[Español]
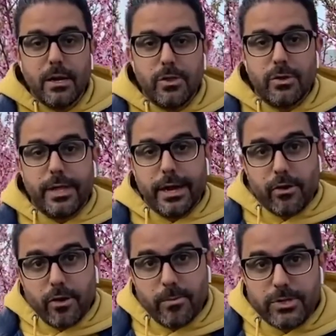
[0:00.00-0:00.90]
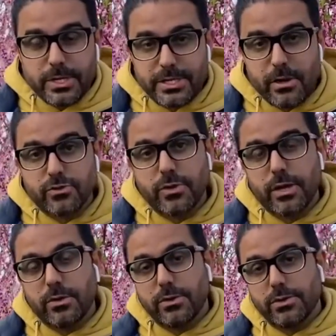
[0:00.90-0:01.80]
donde agrónomos de Estados
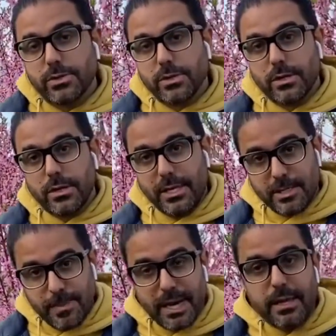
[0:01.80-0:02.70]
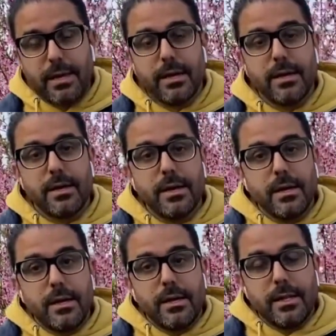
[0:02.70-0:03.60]
Unidos, de España
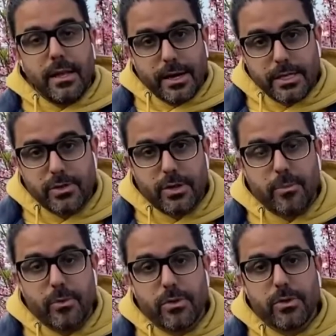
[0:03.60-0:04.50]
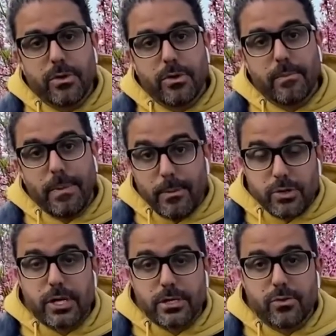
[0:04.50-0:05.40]
y del resto del mundo
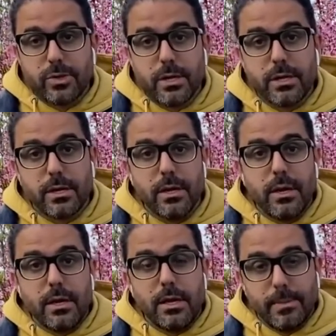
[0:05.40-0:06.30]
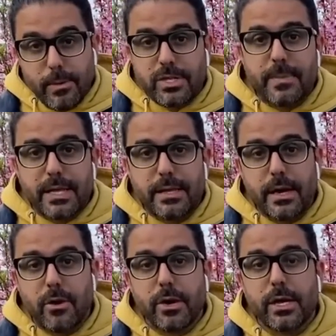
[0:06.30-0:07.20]
vamos a discutir y vamos a plantear
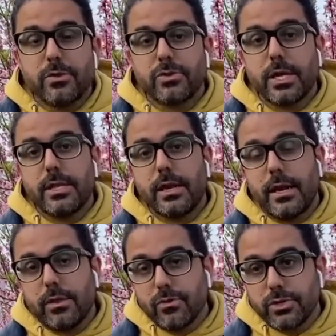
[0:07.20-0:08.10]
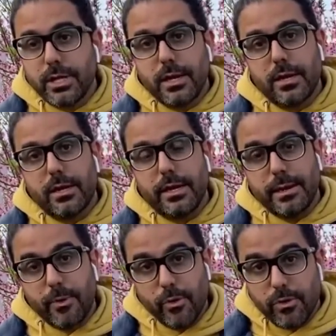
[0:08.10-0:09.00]
los retos que tiene la industria y la
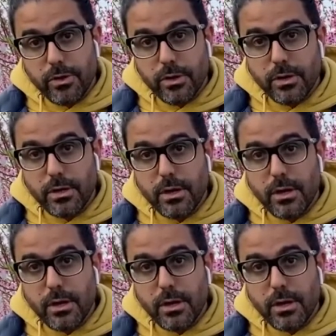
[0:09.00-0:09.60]
producción